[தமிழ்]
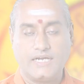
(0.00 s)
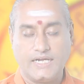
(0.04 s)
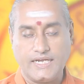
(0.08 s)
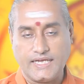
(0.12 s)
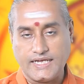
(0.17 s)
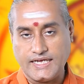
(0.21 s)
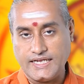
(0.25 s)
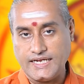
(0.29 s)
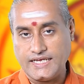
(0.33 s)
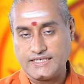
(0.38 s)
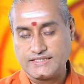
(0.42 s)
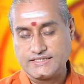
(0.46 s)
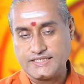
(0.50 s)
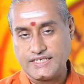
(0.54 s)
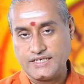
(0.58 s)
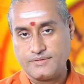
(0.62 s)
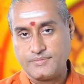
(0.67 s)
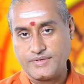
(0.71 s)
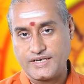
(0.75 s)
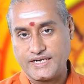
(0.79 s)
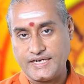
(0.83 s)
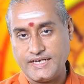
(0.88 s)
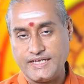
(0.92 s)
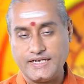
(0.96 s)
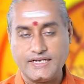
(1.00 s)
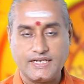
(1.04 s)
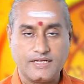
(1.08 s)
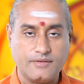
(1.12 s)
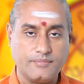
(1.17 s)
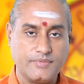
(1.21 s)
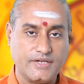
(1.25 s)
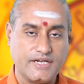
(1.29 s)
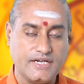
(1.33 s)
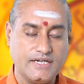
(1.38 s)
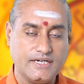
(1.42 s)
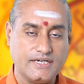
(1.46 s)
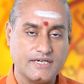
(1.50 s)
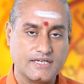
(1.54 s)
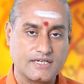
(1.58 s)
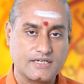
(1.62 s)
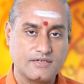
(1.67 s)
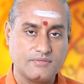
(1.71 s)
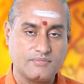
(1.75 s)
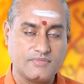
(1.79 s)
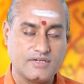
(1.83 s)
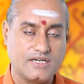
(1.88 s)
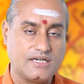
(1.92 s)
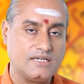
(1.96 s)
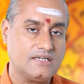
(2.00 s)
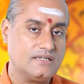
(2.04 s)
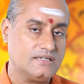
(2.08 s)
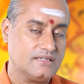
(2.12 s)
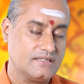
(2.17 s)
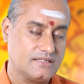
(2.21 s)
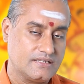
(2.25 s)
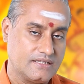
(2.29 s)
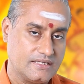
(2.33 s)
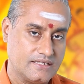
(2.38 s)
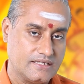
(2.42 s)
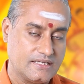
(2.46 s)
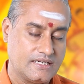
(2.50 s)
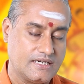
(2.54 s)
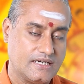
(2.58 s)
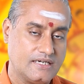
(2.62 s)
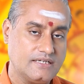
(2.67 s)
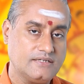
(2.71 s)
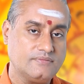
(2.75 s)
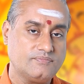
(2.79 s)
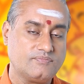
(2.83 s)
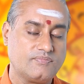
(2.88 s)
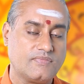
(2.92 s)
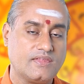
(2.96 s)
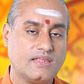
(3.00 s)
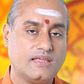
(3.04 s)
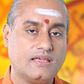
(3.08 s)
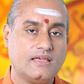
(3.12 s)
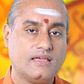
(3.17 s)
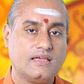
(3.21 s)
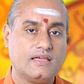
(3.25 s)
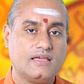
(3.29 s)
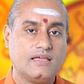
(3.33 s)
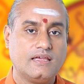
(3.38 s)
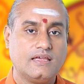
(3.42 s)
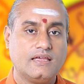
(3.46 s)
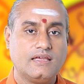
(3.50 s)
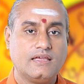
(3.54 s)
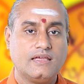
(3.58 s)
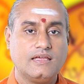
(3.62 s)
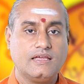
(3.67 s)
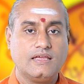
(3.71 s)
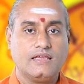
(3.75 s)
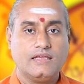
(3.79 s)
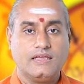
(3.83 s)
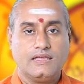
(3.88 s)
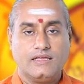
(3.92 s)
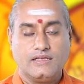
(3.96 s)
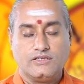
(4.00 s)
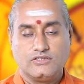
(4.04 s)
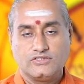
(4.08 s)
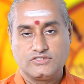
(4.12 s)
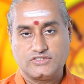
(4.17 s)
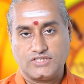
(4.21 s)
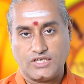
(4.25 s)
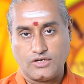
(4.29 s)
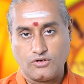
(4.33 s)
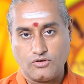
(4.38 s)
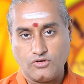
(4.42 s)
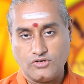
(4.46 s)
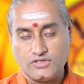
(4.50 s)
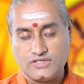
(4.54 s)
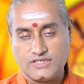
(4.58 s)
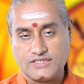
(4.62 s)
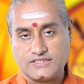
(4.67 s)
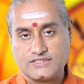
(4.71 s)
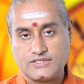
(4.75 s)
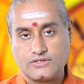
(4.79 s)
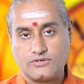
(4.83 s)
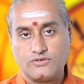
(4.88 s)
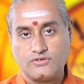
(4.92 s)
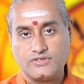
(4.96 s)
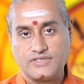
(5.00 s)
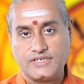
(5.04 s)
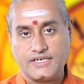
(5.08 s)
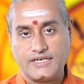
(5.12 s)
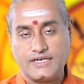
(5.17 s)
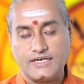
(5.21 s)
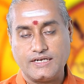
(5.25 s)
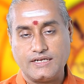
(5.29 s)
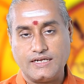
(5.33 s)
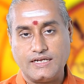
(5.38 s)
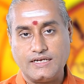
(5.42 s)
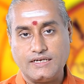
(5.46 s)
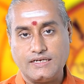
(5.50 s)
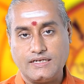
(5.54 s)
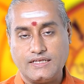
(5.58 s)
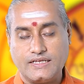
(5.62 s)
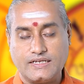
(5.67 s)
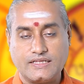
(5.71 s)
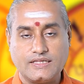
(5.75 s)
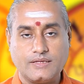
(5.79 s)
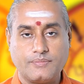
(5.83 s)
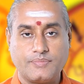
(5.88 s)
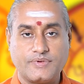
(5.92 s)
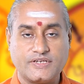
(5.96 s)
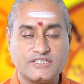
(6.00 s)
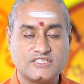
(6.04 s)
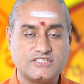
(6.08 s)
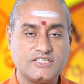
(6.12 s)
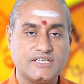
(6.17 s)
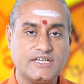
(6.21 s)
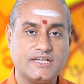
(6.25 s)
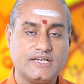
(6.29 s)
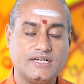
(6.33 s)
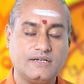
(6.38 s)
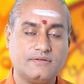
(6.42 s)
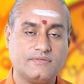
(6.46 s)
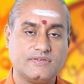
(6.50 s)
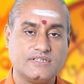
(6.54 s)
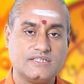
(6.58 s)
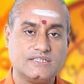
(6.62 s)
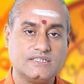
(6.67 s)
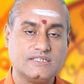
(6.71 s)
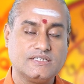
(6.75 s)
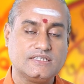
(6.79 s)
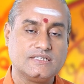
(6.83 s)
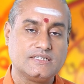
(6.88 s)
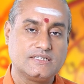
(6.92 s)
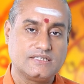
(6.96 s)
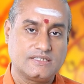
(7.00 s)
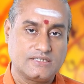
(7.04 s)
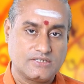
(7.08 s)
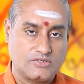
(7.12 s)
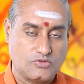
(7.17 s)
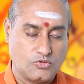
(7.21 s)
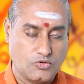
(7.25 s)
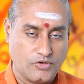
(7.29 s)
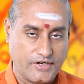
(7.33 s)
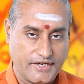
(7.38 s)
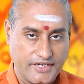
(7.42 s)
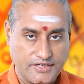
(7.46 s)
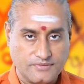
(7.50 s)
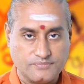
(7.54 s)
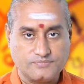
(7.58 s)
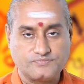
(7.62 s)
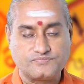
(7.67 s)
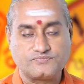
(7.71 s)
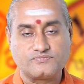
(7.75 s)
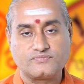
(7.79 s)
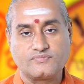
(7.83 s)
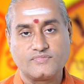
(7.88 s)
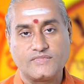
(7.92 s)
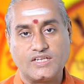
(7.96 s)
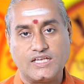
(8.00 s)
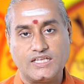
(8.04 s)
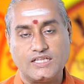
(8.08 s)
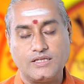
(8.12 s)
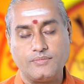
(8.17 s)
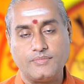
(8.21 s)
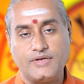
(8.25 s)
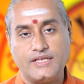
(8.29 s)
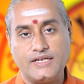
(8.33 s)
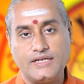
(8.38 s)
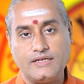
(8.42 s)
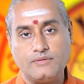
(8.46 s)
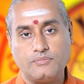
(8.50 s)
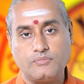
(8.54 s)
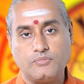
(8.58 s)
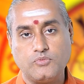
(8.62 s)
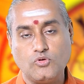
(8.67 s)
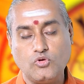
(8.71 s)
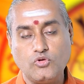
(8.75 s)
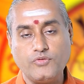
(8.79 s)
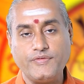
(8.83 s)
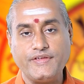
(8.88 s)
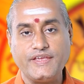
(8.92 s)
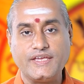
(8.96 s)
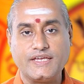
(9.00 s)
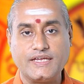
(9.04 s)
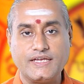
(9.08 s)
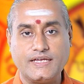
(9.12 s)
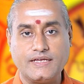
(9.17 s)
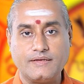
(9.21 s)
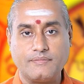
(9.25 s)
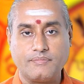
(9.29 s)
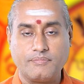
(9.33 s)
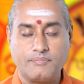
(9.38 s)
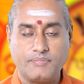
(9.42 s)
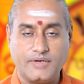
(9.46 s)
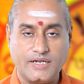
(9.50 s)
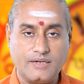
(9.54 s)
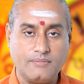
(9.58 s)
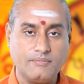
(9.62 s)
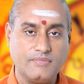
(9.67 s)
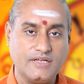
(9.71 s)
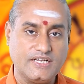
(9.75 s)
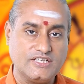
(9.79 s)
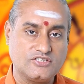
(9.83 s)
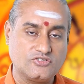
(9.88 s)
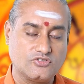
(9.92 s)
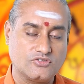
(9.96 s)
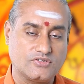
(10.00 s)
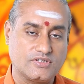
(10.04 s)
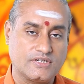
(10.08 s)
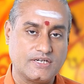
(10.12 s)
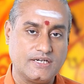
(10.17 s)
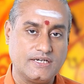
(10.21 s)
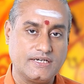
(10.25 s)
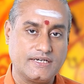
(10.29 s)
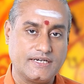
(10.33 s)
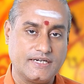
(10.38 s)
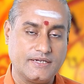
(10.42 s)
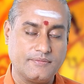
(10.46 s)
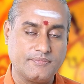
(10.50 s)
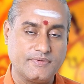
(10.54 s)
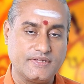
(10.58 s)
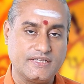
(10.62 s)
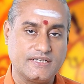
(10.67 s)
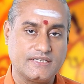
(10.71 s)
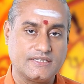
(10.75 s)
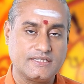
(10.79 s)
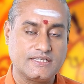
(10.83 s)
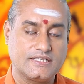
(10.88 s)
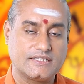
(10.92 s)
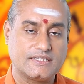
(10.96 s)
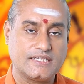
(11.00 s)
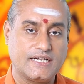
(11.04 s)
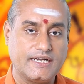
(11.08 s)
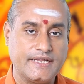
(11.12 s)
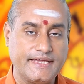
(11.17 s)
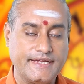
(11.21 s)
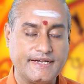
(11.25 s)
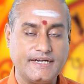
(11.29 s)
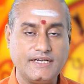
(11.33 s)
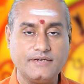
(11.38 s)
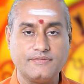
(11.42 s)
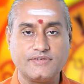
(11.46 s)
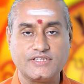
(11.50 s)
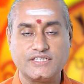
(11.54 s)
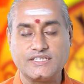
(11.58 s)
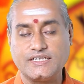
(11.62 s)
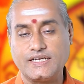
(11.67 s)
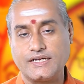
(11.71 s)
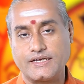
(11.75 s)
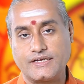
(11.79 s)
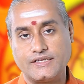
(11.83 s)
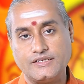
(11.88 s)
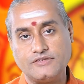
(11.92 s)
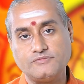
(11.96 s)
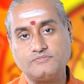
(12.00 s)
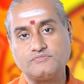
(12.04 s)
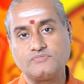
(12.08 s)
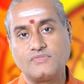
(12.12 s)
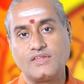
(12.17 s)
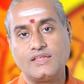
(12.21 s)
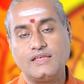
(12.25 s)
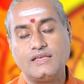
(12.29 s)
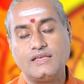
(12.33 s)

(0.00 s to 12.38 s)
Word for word: கடகராசி என்பர்களின் நன்மைகள் நடக்கும் நாள் இந்த நாள் சகோதர சகோதரிகளால் இருந்த பிரச்சனைகள் வந்து குறையும் அதே மாதிரி பூர்வீக பரம்பரை சொத்துக்கள் கிடைப்பதில் இருந்த தடைகள் வந்து அகலும்